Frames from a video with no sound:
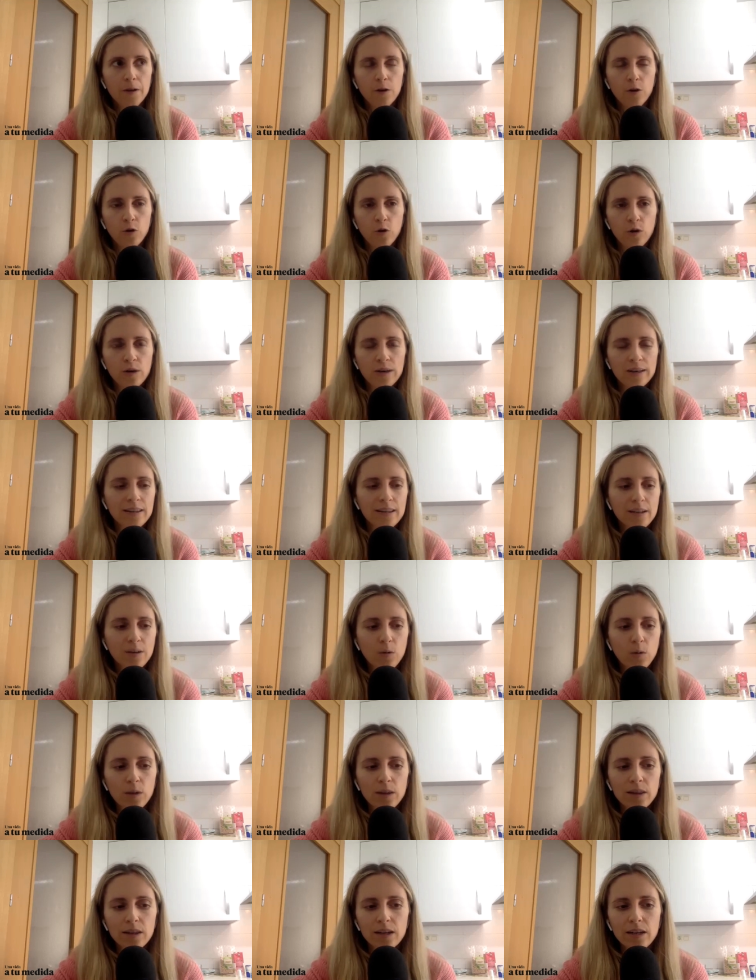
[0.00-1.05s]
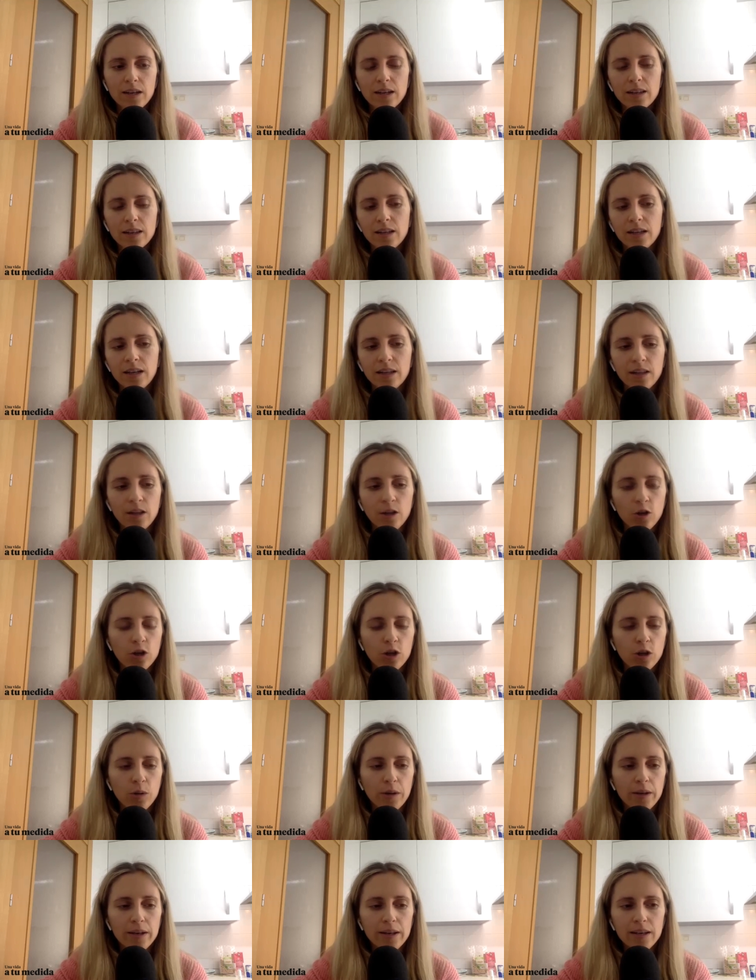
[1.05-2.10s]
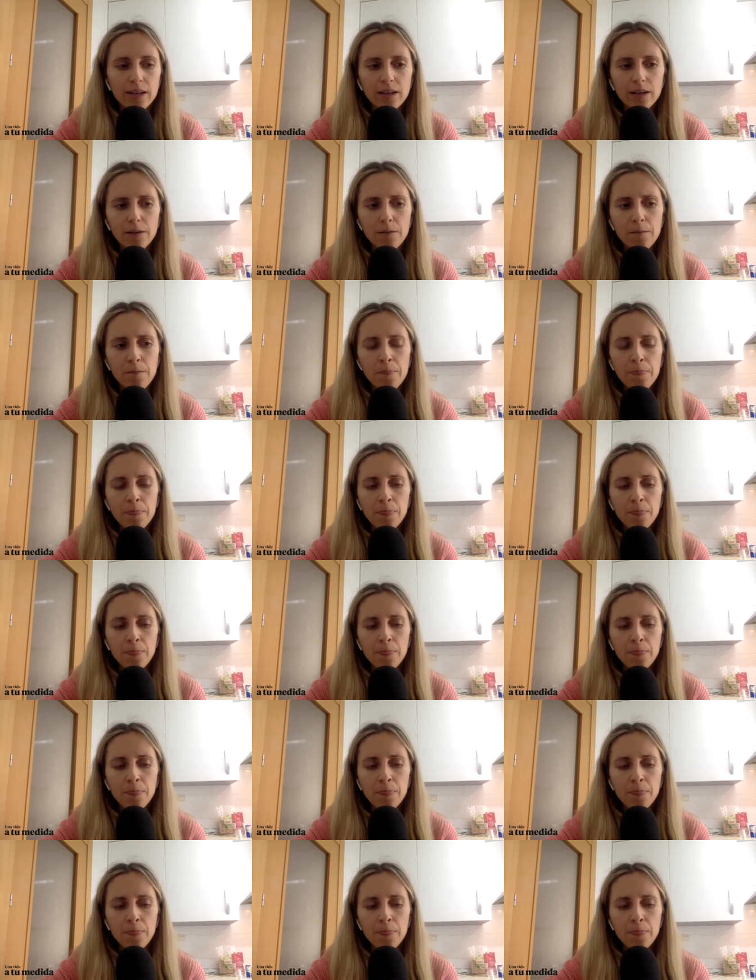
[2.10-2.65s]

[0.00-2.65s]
o que te encuentre gente que antes no te vería,